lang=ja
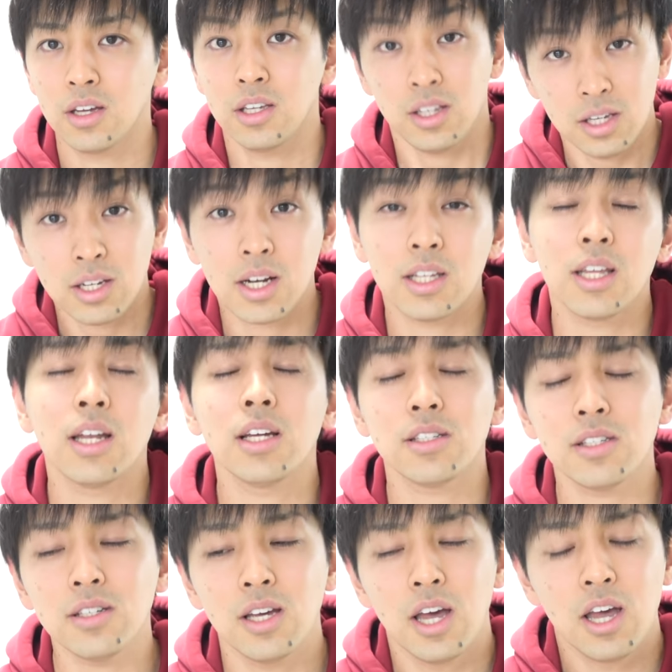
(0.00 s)
必
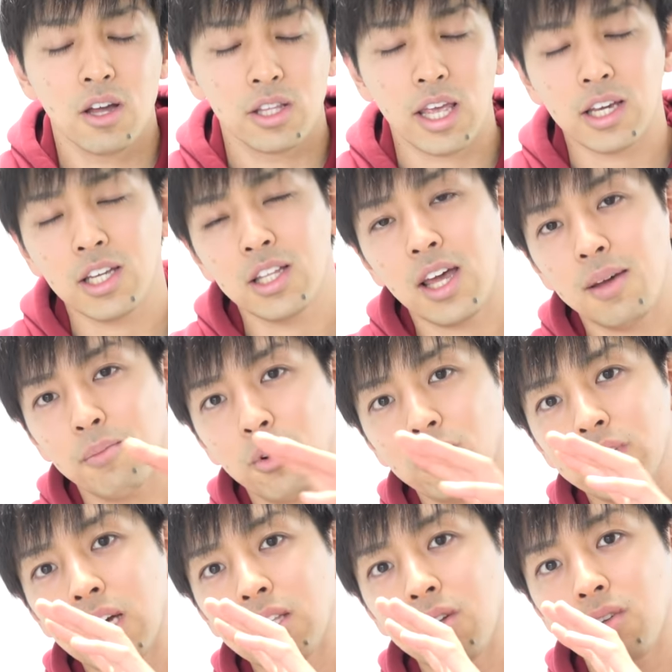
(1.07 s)
ずできない
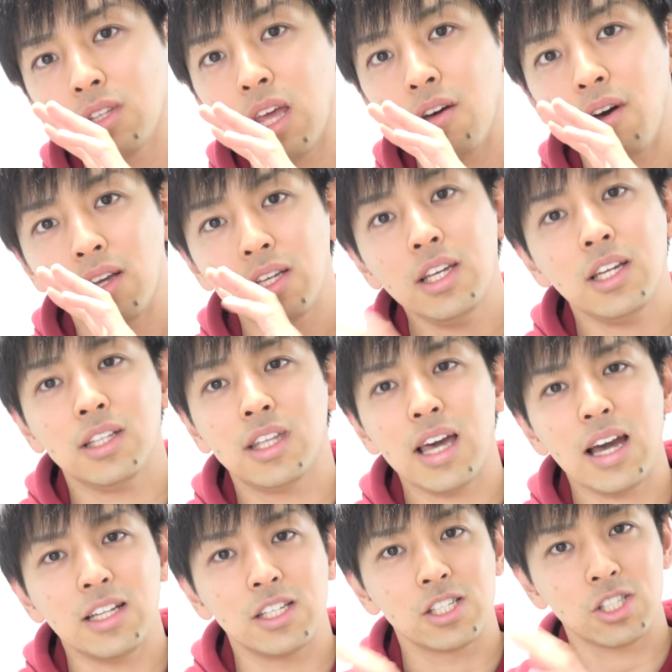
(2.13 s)
問題との出会いはいい
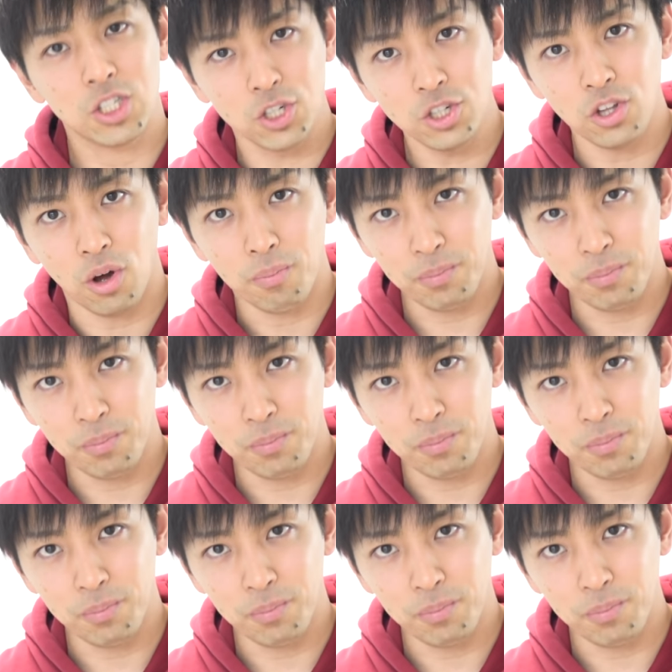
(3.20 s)
出会いにするの、